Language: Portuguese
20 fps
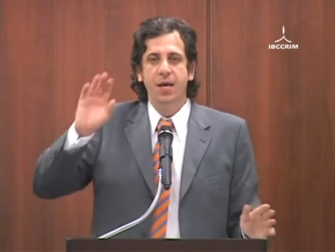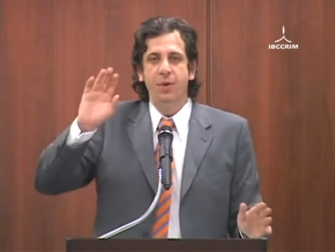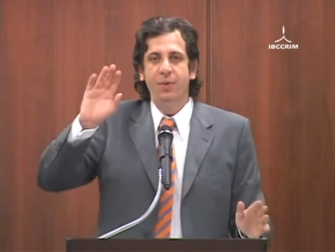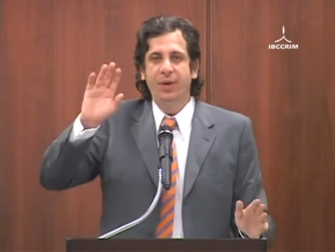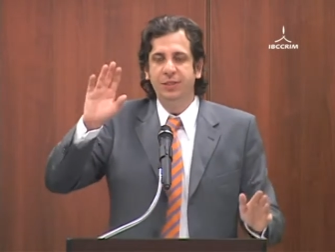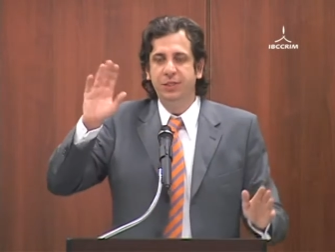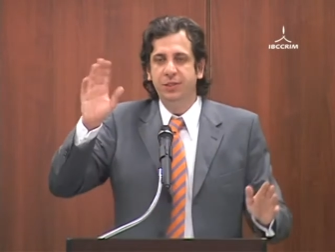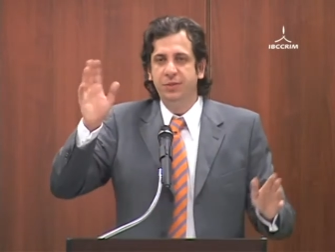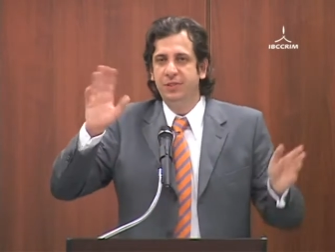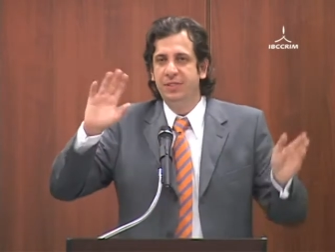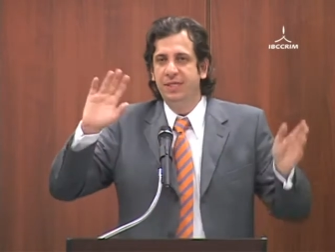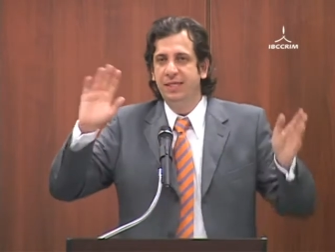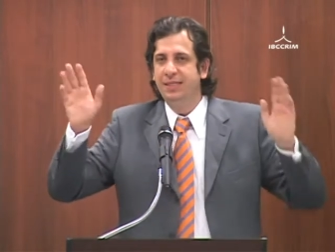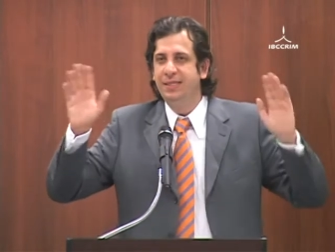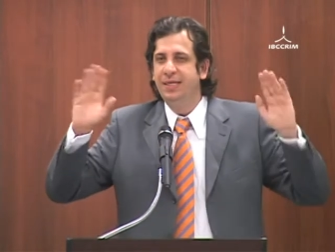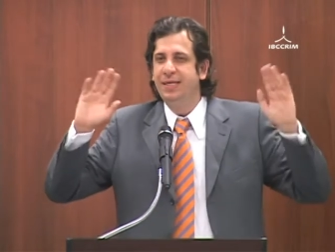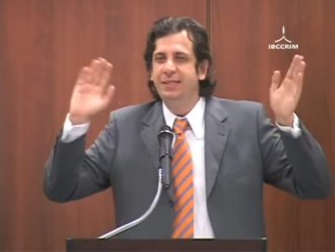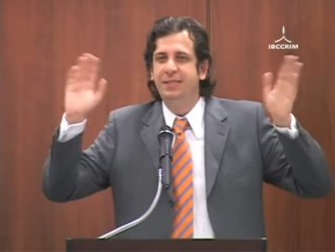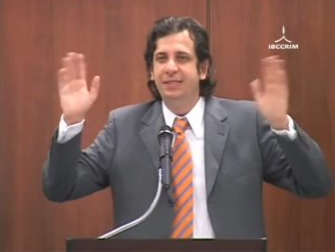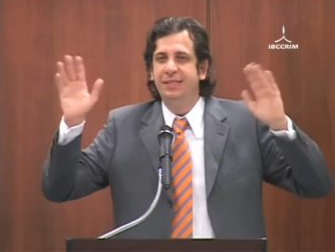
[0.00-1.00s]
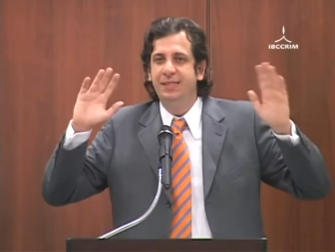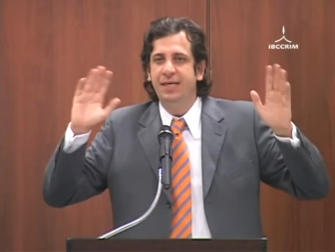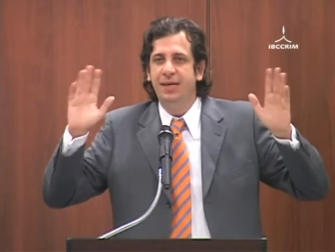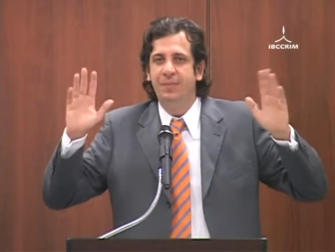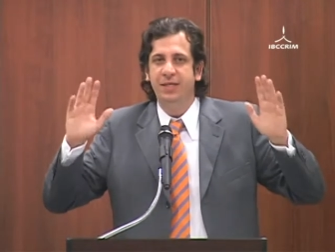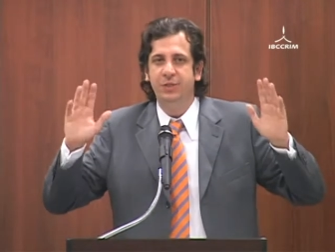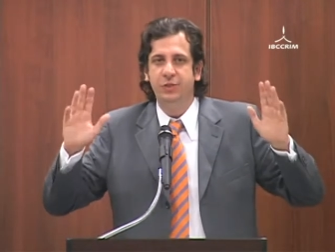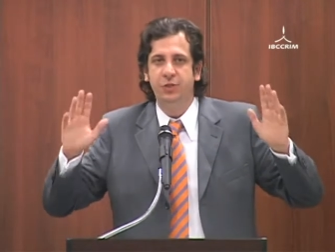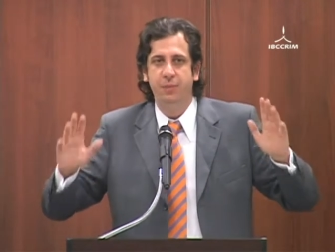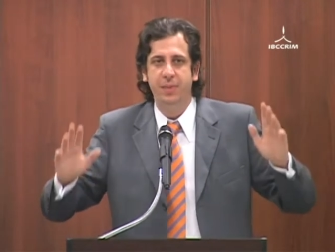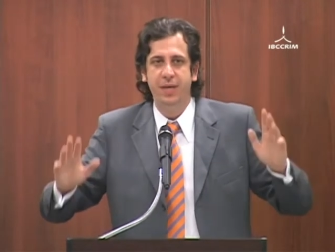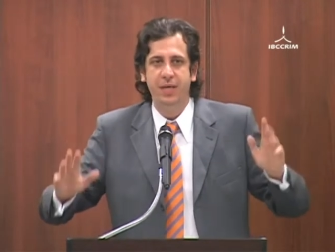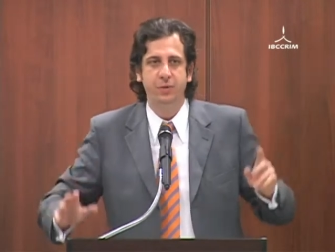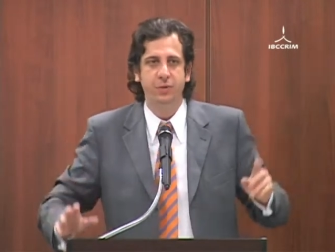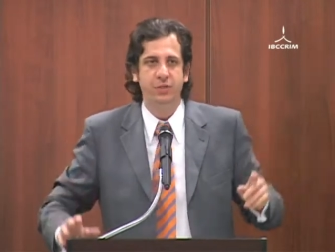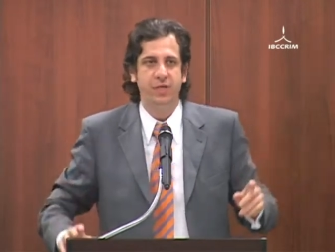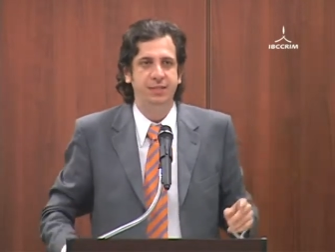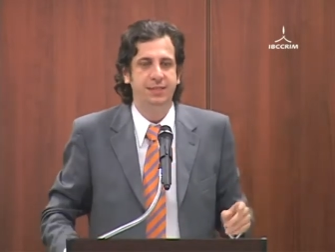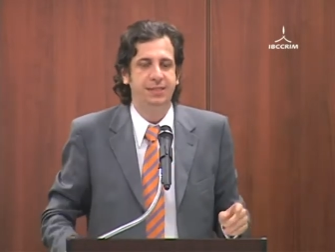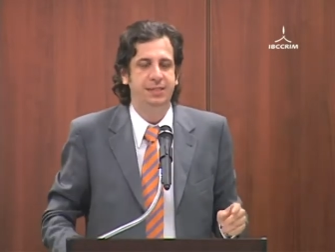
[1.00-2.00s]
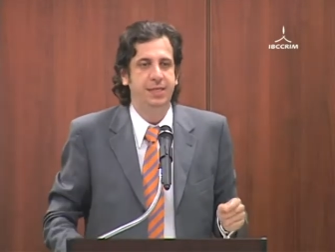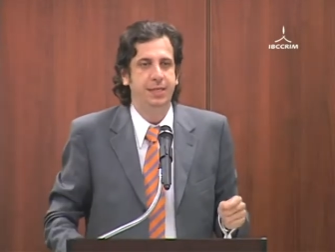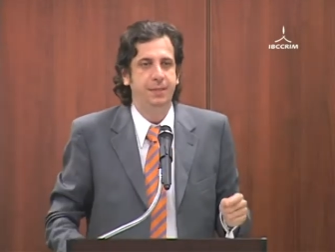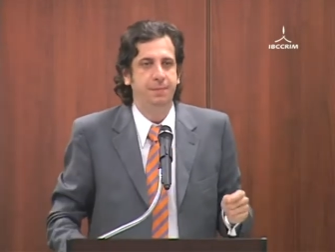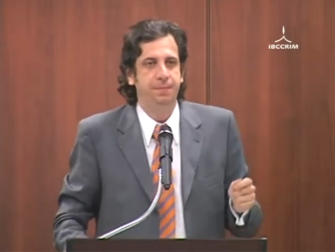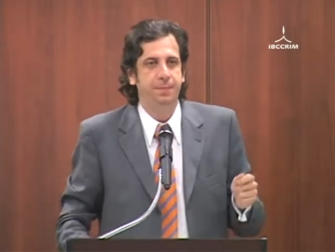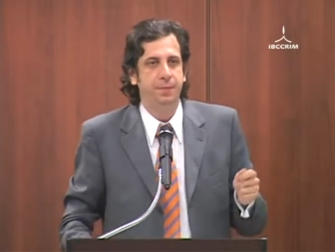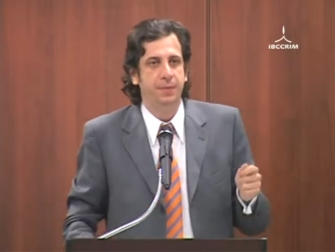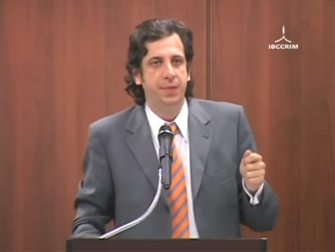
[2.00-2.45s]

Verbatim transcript: O artigo 16 dizia mais ou menos assim: